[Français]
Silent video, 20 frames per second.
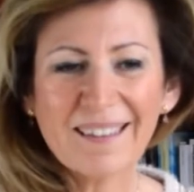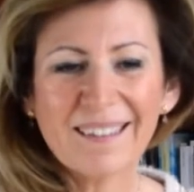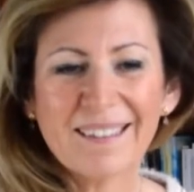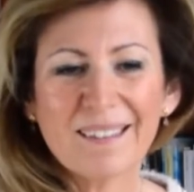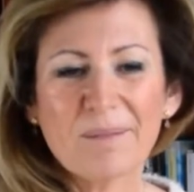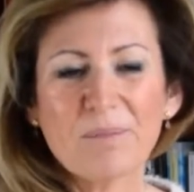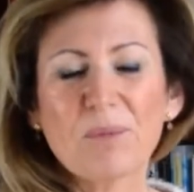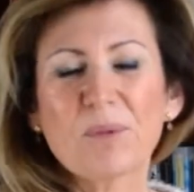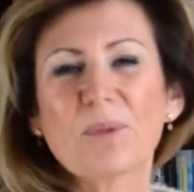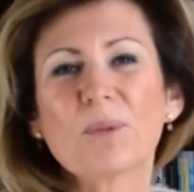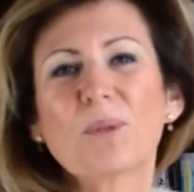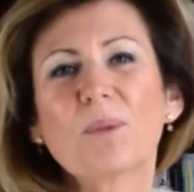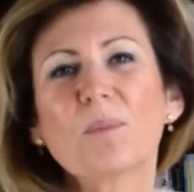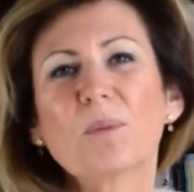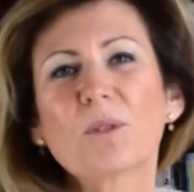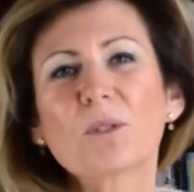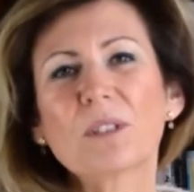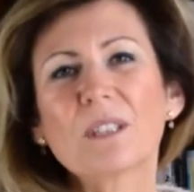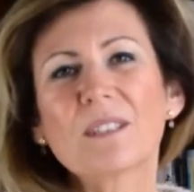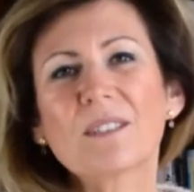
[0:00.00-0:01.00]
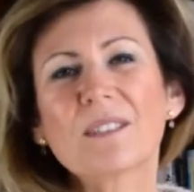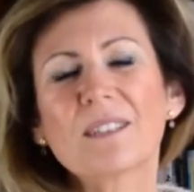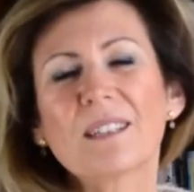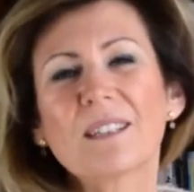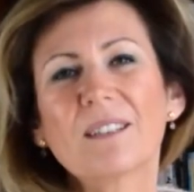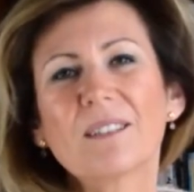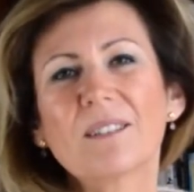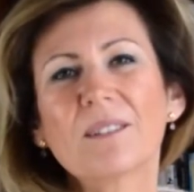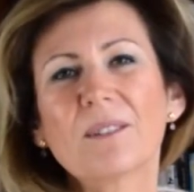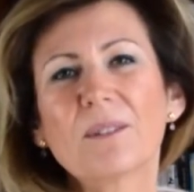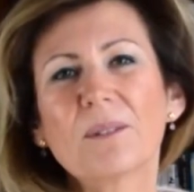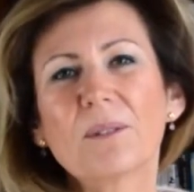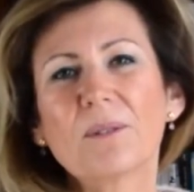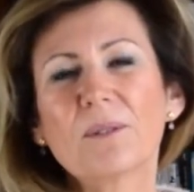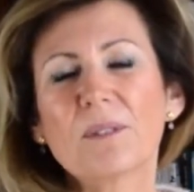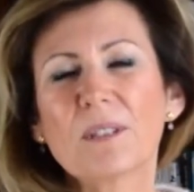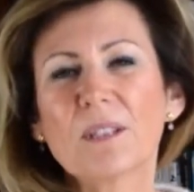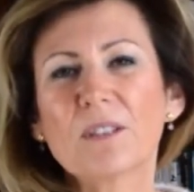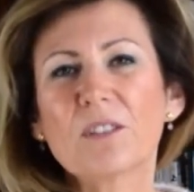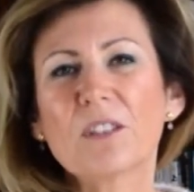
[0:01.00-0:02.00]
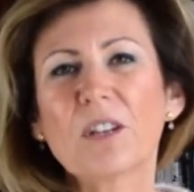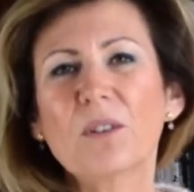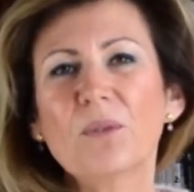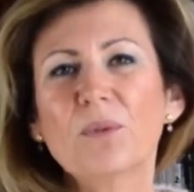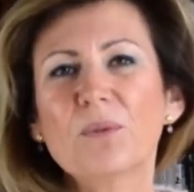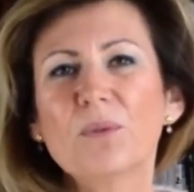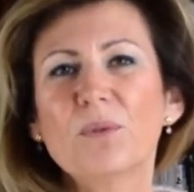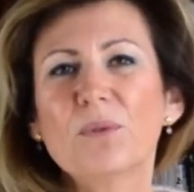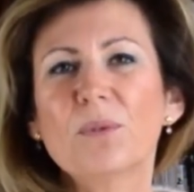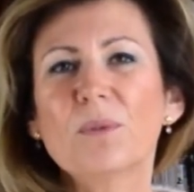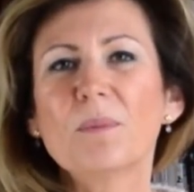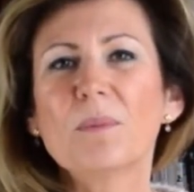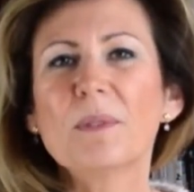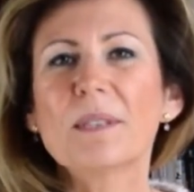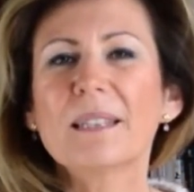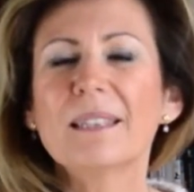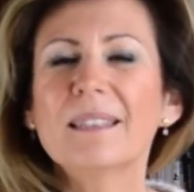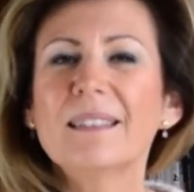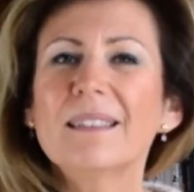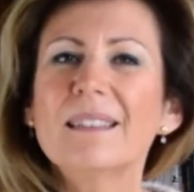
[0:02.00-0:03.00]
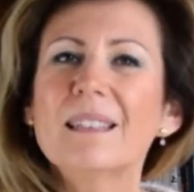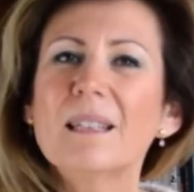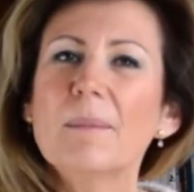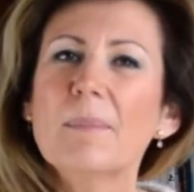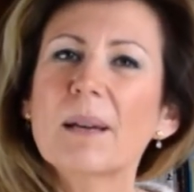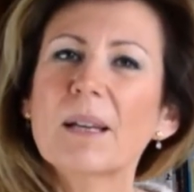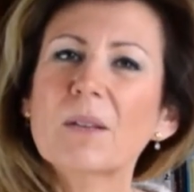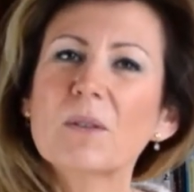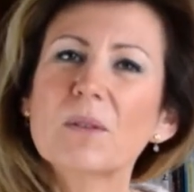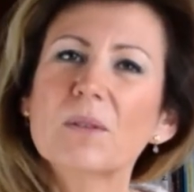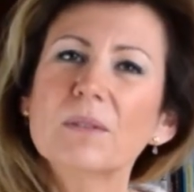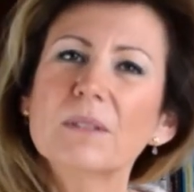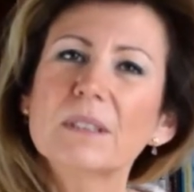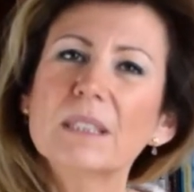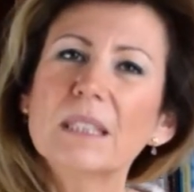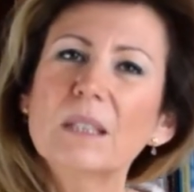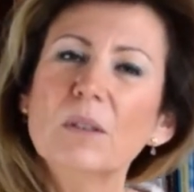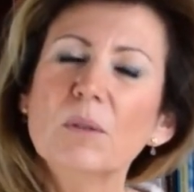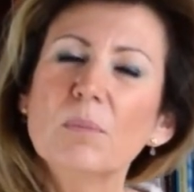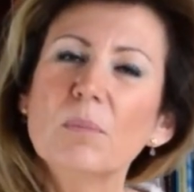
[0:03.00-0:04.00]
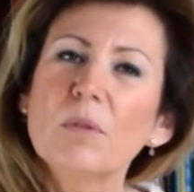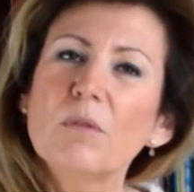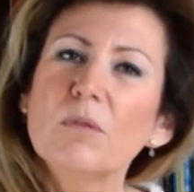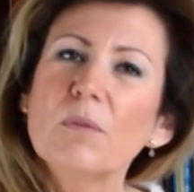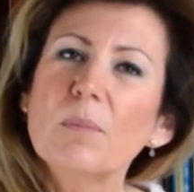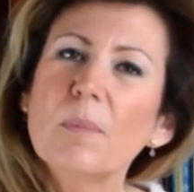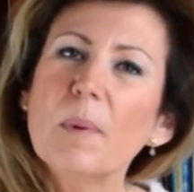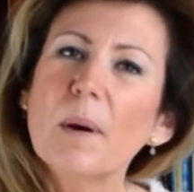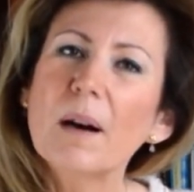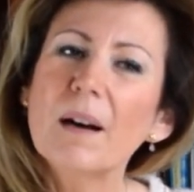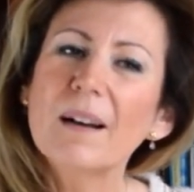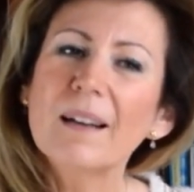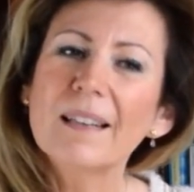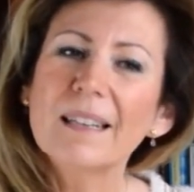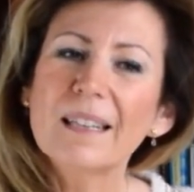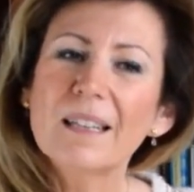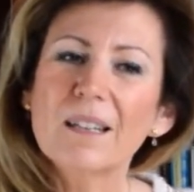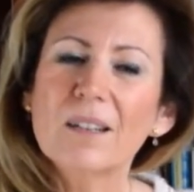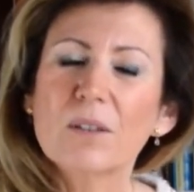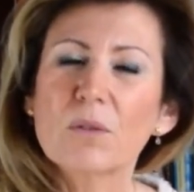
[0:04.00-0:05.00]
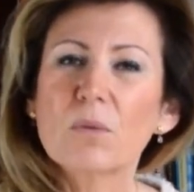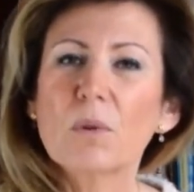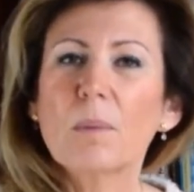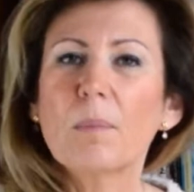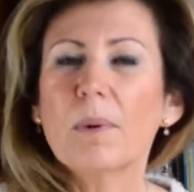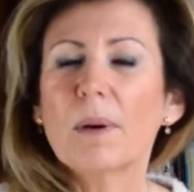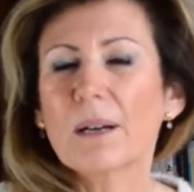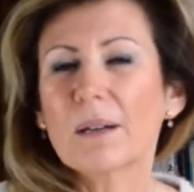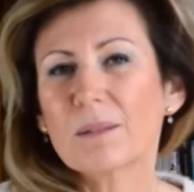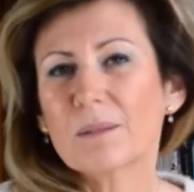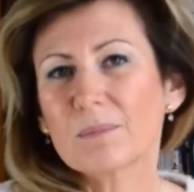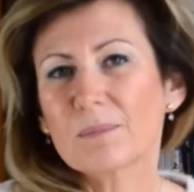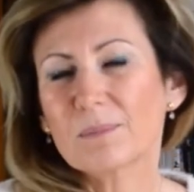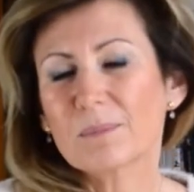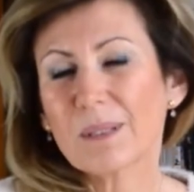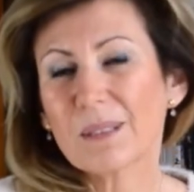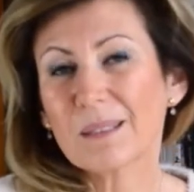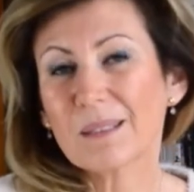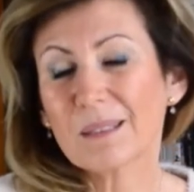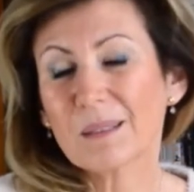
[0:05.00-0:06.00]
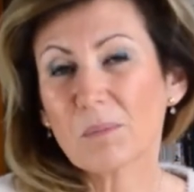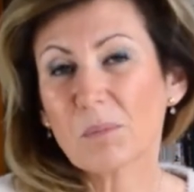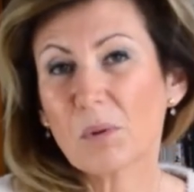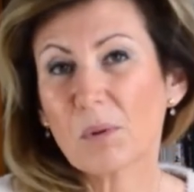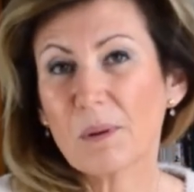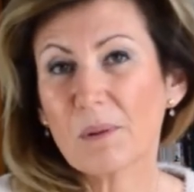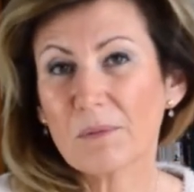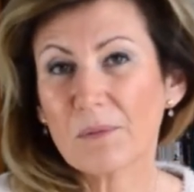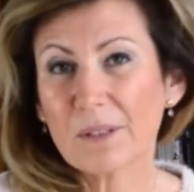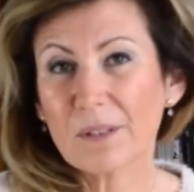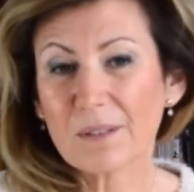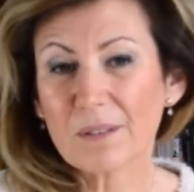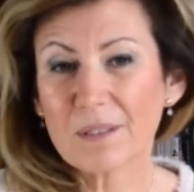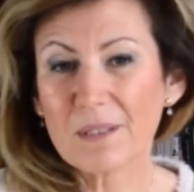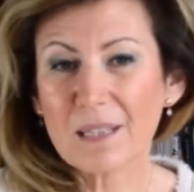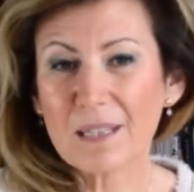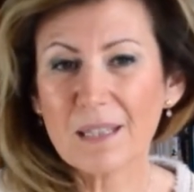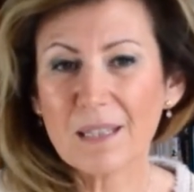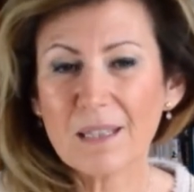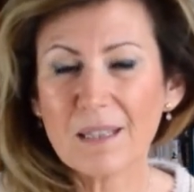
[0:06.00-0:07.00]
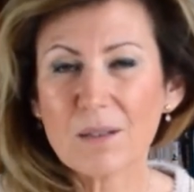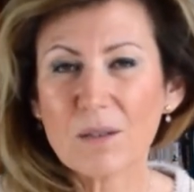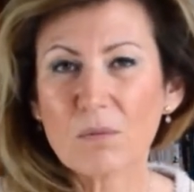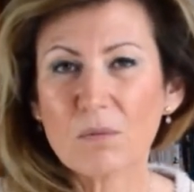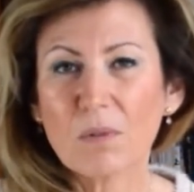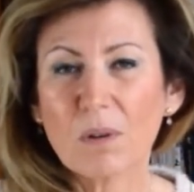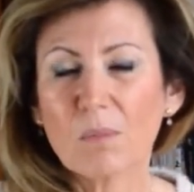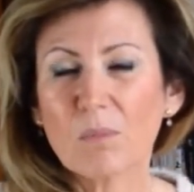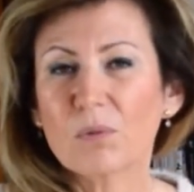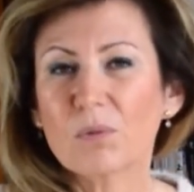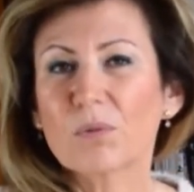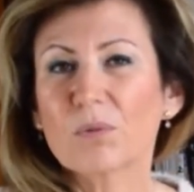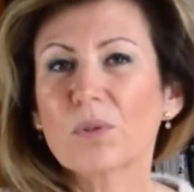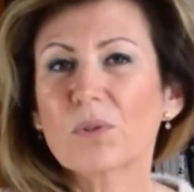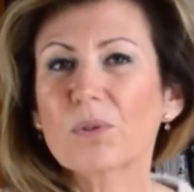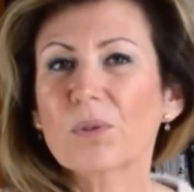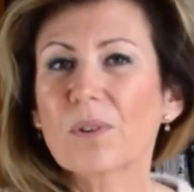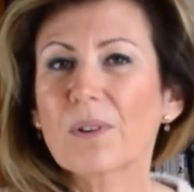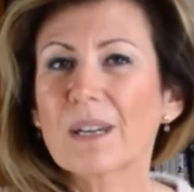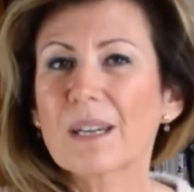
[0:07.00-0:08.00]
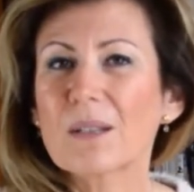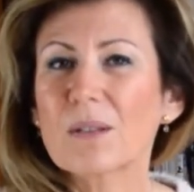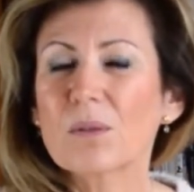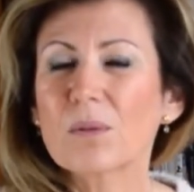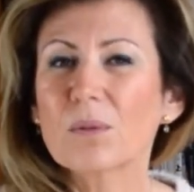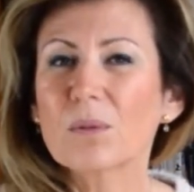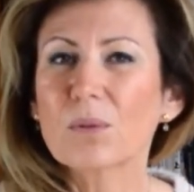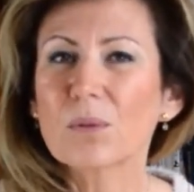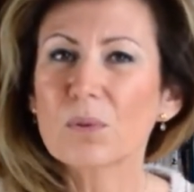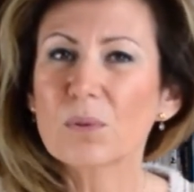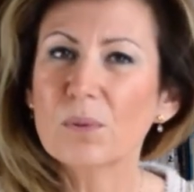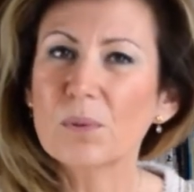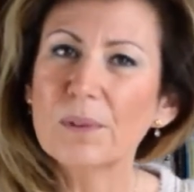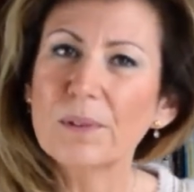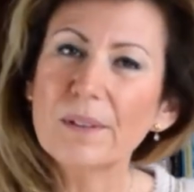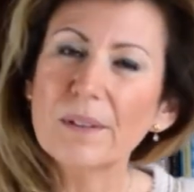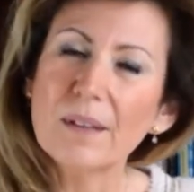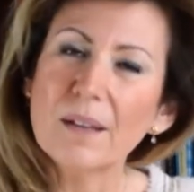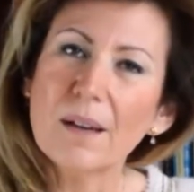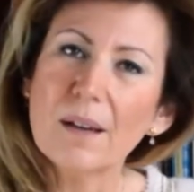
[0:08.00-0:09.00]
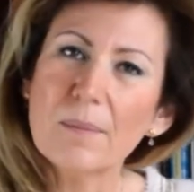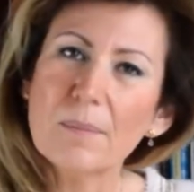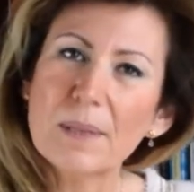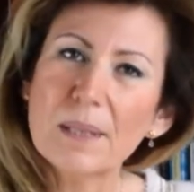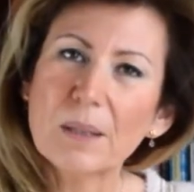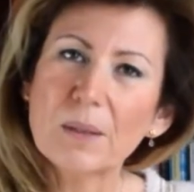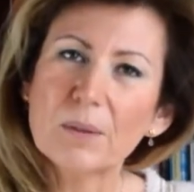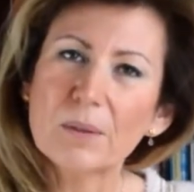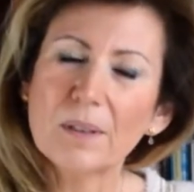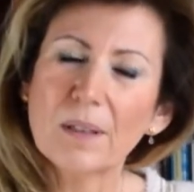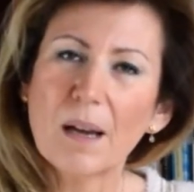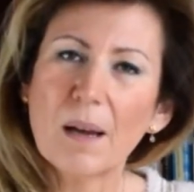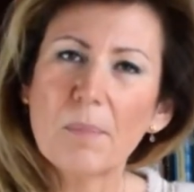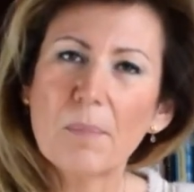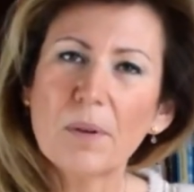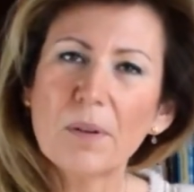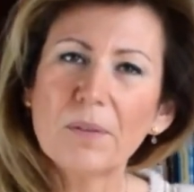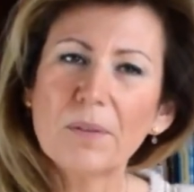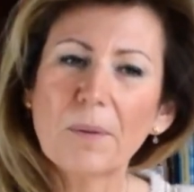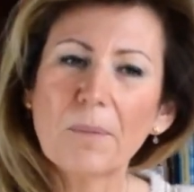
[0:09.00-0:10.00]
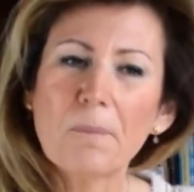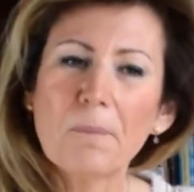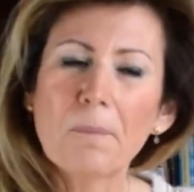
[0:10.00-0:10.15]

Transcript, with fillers: Euh, puisque le projet de cette, euh, de cette chaîne YouTube, c'est d'aider les personnes qui ne peuvent pas, soit par, par des problèmes financiers, soit pour d'autres raisons, consulter un psychothérapeute.